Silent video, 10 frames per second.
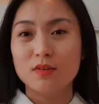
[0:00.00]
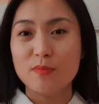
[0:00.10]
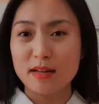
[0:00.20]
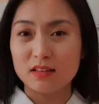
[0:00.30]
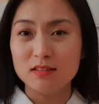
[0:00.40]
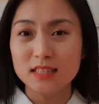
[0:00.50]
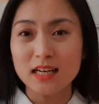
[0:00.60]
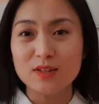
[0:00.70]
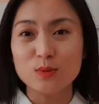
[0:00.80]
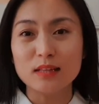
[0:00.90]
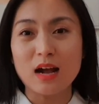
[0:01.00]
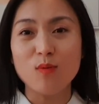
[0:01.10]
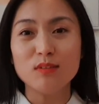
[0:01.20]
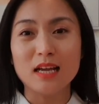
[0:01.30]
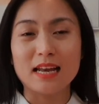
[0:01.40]
Về mặt thực chất là chúng ta
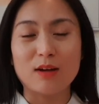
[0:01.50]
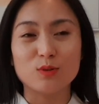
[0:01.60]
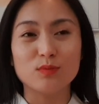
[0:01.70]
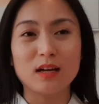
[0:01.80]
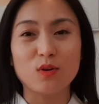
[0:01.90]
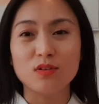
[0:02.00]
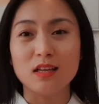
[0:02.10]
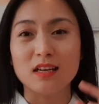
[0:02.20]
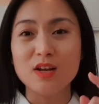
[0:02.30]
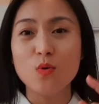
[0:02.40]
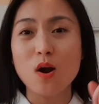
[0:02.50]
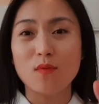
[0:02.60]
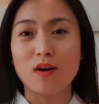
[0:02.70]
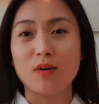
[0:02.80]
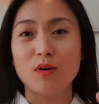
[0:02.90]
không thể nào chúng ta có thể đi guốc
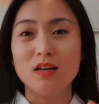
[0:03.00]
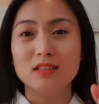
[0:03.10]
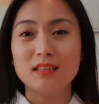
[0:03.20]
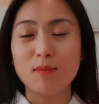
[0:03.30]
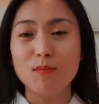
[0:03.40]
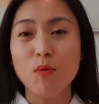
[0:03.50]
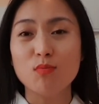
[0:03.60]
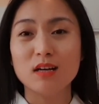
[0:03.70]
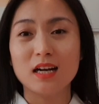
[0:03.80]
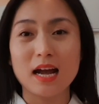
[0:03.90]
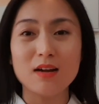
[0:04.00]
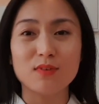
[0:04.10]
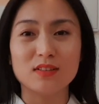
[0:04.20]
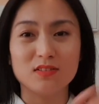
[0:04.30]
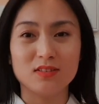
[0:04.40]
vào trong bụng người khác,
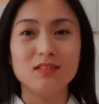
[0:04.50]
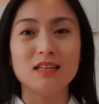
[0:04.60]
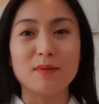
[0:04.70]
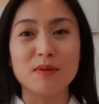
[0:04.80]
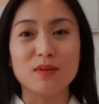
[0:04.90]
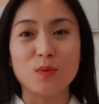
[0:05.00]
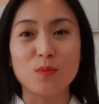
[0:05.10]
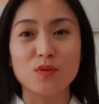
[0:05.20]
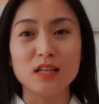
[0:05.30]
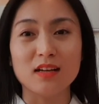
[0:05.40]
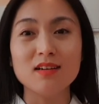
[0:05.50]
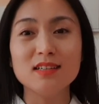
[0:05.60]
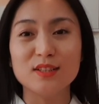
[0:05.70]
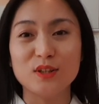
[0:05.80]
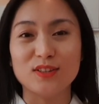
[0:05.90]
và thực sự là mình cũng có thể ngưng
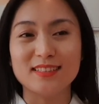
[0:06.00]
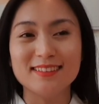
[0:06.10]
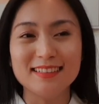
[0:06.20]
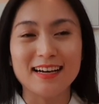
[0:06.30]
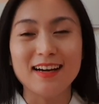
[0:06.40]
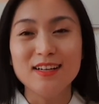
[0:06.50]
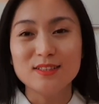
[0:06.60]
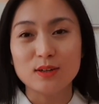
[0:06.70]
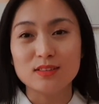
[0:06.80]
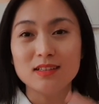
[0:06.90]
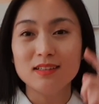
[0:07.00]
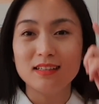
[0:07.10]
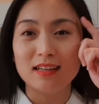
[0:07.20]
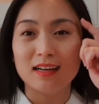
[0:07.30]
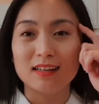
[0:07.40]
cái trò chơi là trò
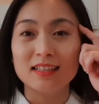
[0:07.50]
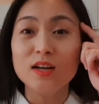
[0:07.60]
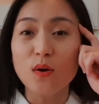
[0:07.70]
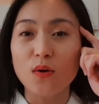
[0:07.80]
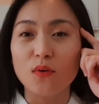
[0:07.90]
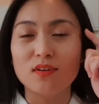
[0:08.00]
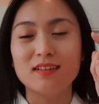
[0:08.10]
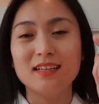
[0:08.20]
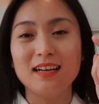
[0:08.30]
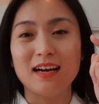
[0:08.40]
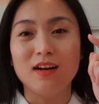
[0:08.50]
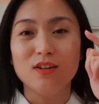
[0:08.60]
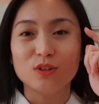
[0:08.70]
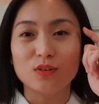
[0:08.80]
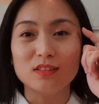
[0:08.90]
chơi là nghĩ hộ, có nghĩa là
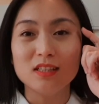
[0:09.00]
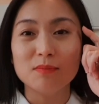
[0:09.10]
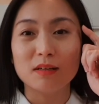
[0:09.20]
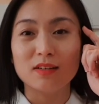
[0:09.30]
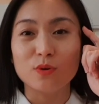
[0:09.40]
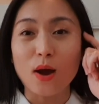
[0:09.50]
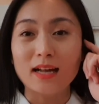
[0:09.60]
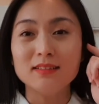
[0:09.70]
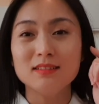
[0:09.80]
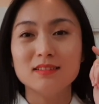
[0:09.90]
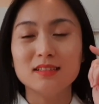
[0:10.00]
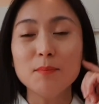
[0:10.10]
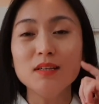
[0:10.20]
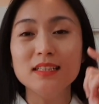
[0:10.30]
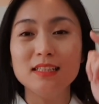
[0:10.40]
trò chơi mà đoán
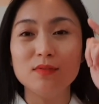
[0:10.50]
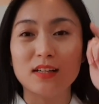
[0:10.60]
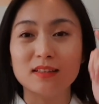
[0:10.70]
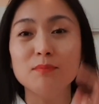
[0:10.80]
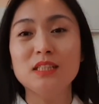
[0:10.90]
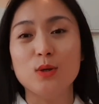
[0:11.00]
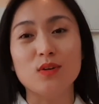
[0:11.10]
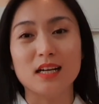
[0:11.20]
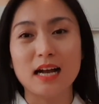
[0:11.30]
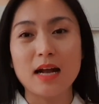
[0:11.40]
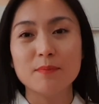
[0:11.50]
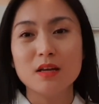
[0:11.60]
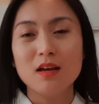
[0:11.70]
tâm lý và tâm trí của người khác.